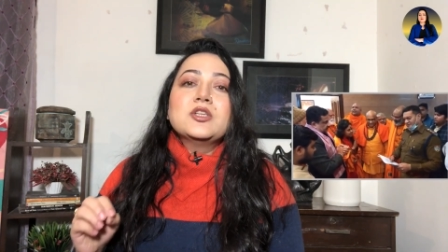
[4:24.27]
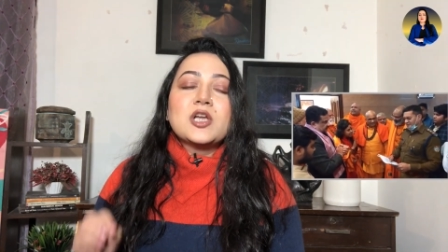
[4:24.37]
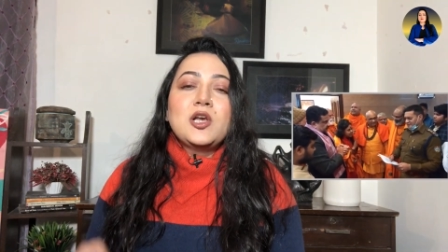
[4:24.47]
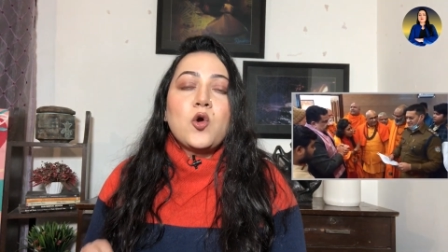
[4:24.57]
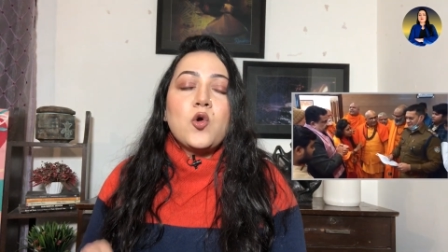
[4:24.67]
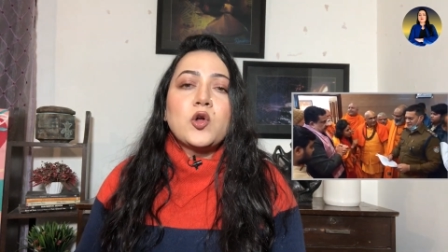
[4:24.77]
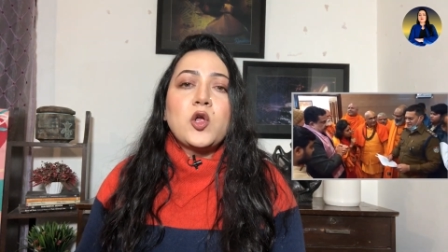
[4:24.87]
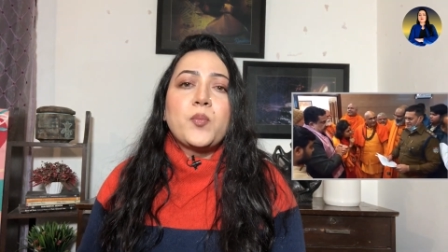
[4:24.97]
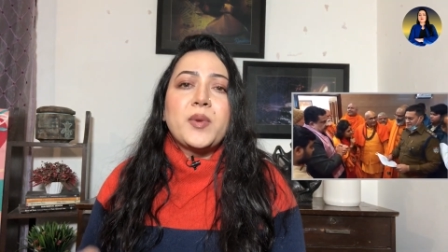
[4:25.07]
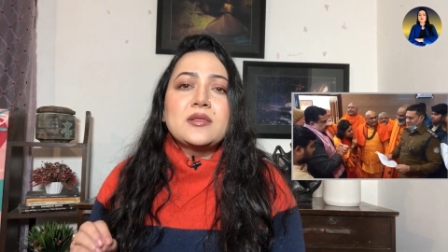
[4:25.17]
जिन लोगों
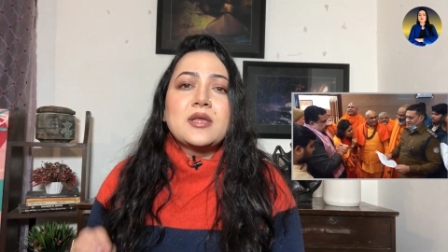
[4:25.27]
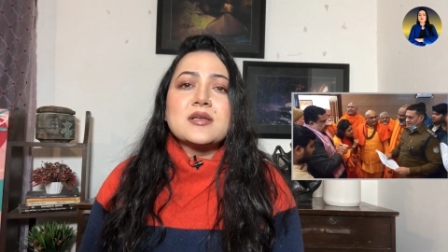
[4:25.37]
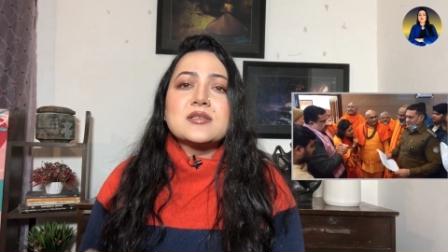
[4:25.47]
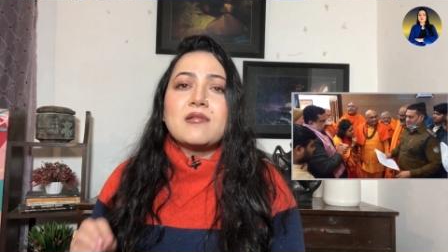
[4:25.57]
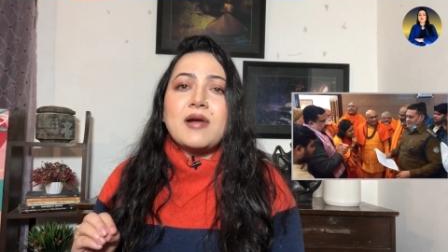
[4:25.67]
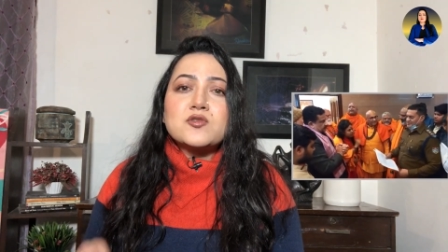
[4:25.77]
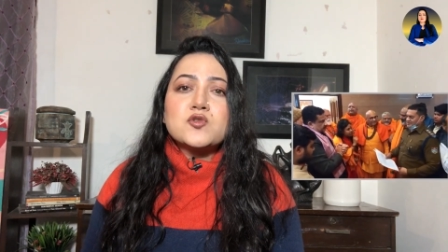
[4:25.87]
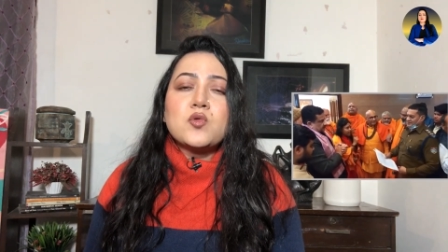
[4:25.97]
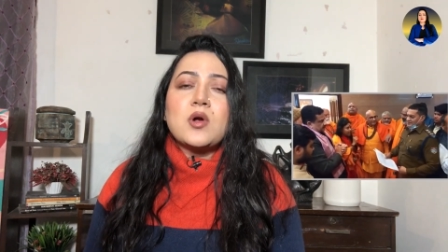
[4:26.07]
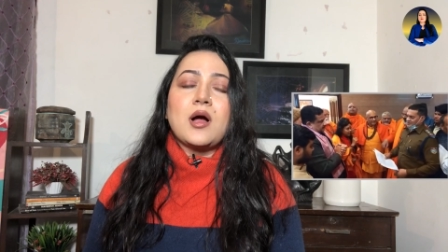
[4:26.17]
के ऊपर दरअसल
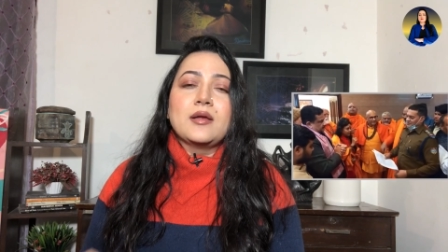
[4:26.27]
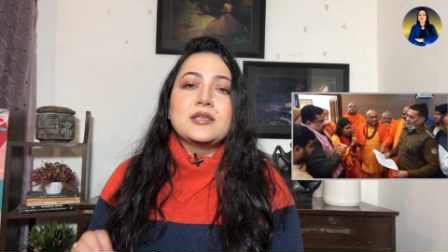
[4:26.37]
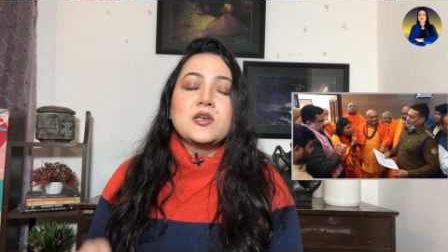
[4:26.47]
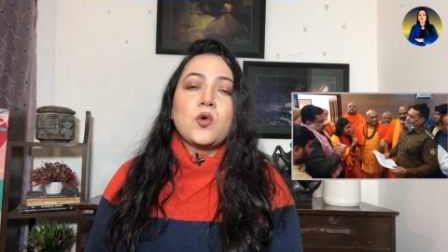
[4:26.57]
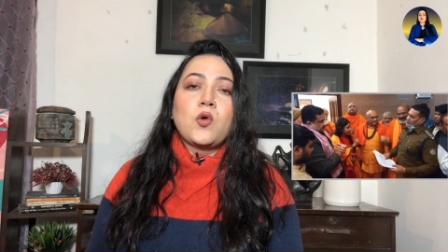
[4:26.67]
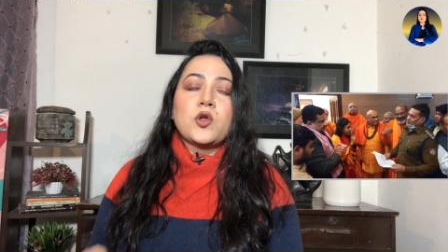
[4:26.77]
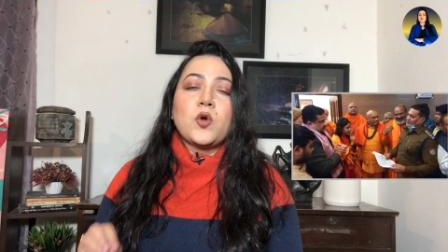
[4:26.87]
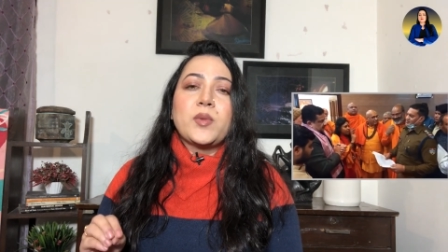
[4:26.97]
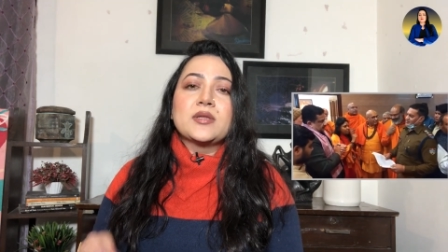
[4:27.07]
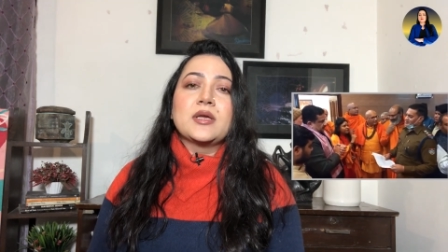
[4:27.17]
राजसू का जिन लोगों के
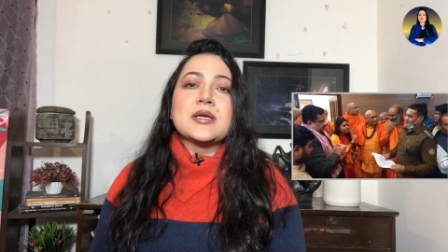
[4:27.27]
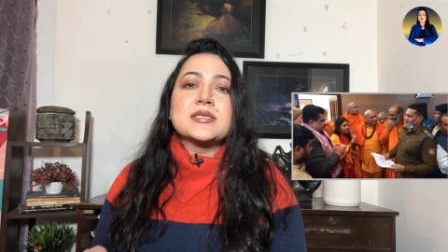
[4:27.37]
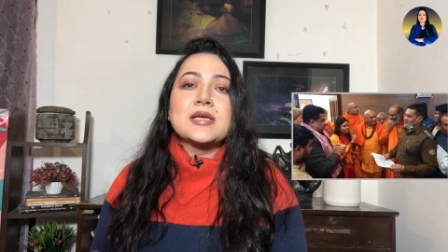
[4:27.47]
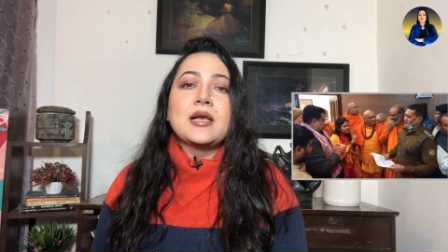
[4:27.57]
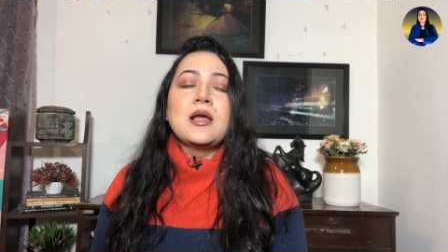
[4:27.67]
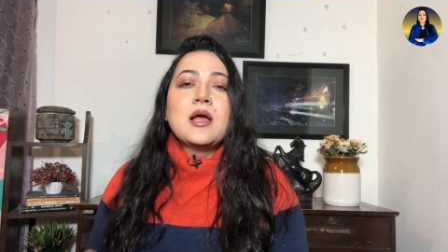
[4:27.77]
ऊपर दरअसल